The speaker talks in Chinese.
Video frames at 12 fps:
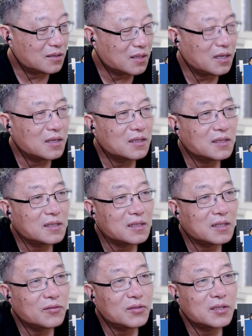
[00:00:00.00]
再一个，现
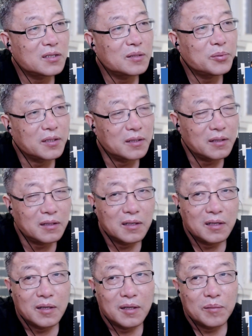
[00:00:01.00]
在因为视频
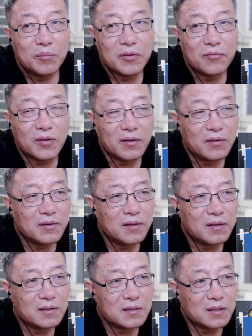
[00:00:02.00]
比文
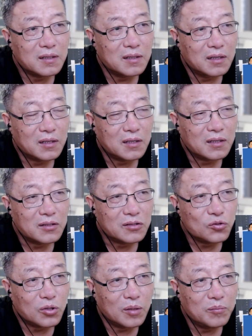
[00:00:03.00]
字的这个
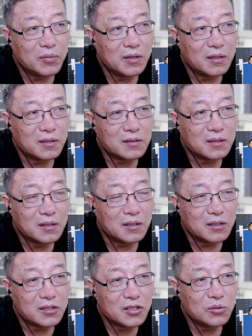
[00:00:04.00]
传播的这
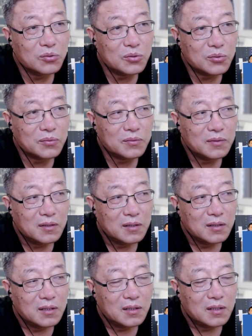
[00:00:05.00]
个受众
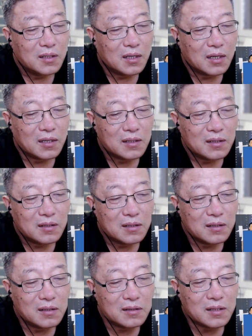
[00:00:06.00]
啊，
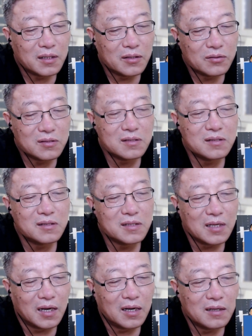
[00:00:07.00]
可能在思
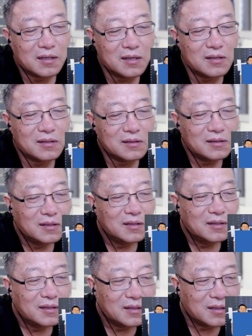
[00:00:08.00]
想更
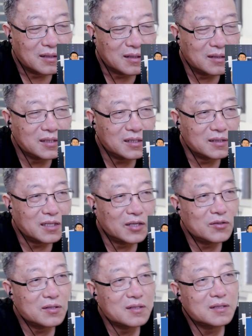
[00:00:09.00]
呃更倾
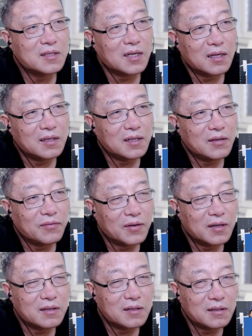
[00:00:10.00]
向于思想的地
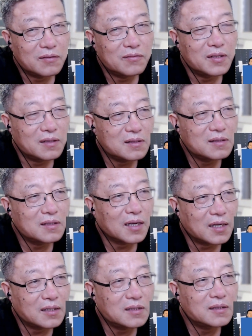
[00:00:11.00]
方，可能文字
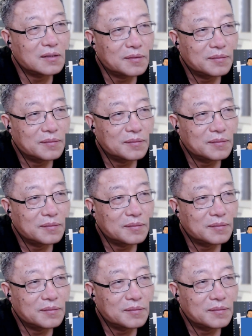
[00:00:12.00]
还是